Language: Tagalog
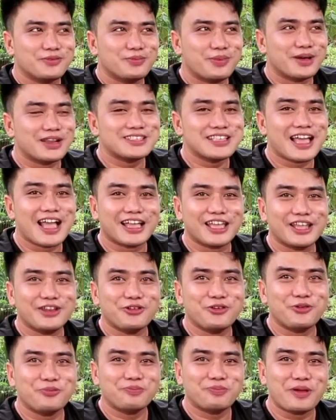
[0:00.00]
Para sa akin,
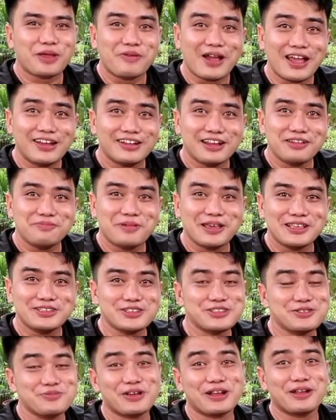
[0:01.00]
no, 500
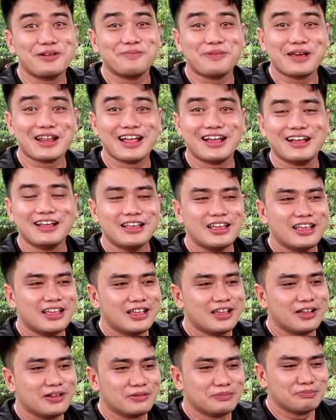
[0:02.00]
pesos, parang, parang
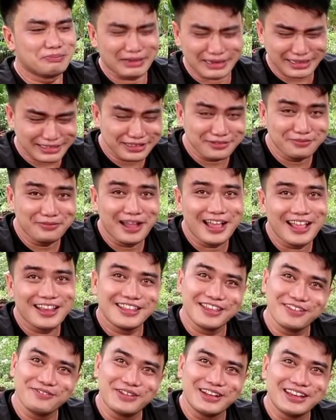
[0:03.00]
bakit ang mahal
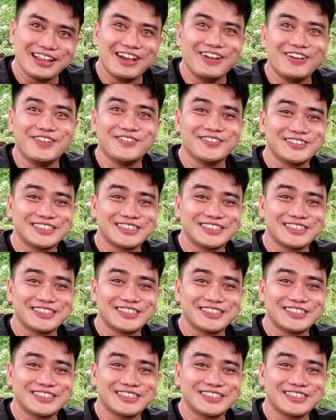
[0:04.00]
niyan Madam?